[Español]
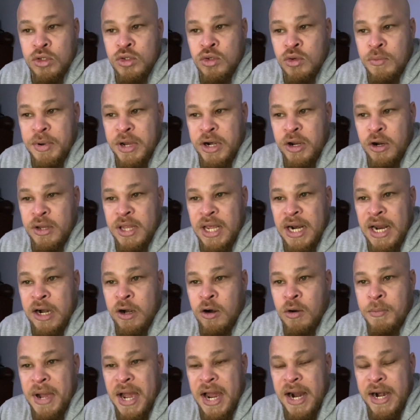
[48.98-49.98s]
superior de la
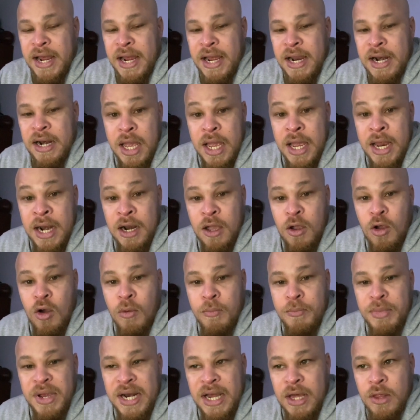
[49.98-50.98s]
Romana, el,
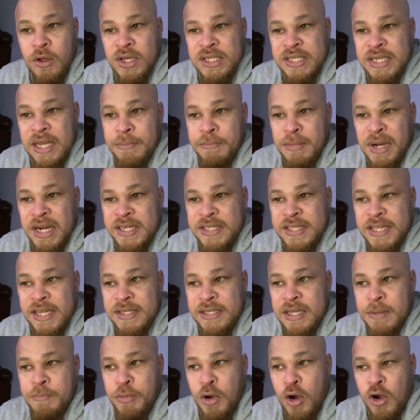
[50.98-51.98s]
combinado de San Martín
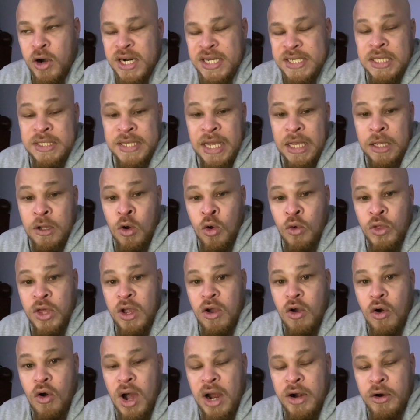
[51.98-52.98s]
de Porres se
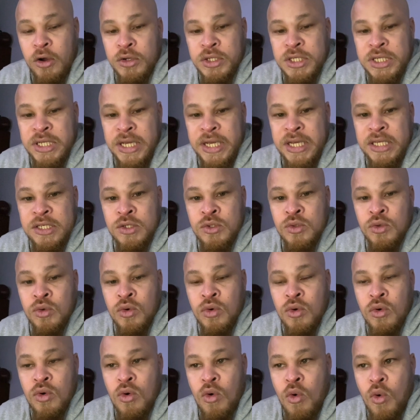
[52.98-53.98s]
adjudicó anoche
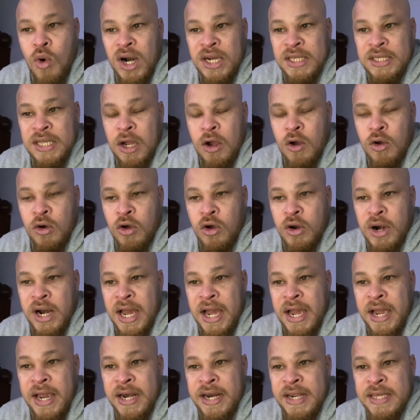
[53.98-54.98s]
su cuarta
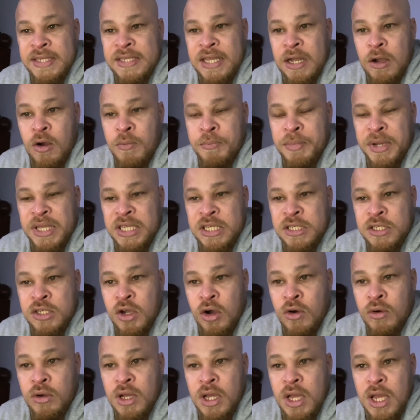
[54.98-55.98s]
corona en esta
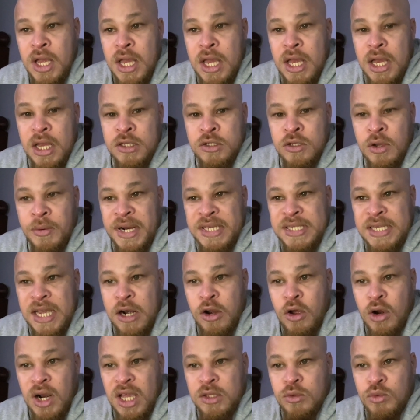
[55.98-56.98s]
competición
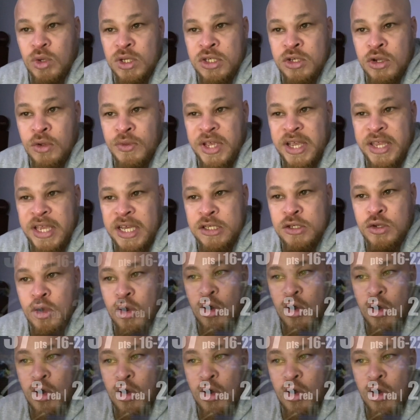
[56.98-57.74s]
Sobresalió la actuación de Jason